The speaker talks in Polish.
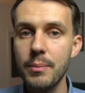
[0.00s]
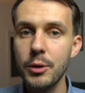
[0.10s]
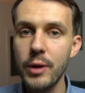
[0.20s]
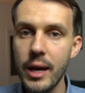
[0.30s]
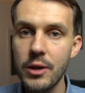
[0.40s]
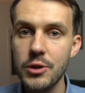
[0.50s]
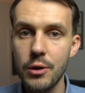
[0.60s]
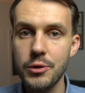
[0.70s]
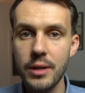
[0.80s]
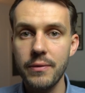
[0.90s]
aby do jakichś
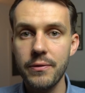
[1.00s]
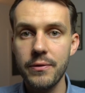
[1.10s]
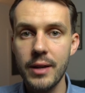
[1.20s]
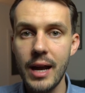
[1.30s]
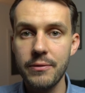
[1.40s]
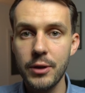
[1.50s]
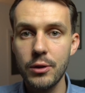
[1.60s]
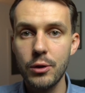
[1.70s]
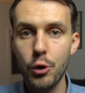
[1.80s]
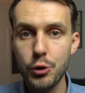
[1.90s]
roszad w Alfie
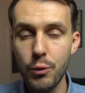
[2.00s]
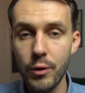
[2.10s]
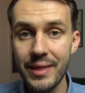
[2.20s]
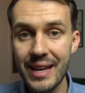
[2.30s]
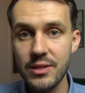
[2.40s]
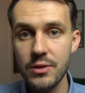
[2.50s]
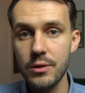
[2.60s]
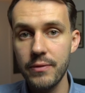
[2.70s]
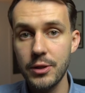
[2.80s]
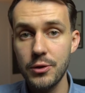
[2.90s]
doszło na
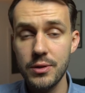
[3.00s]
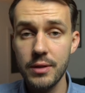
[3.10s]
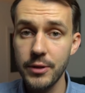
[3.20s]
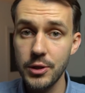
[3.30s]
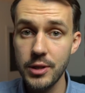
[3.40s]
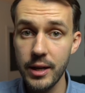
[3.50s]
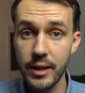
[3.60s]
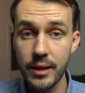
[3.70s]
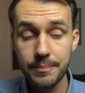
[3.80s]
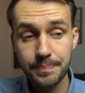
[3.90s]
sezon
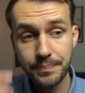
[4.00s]
2021.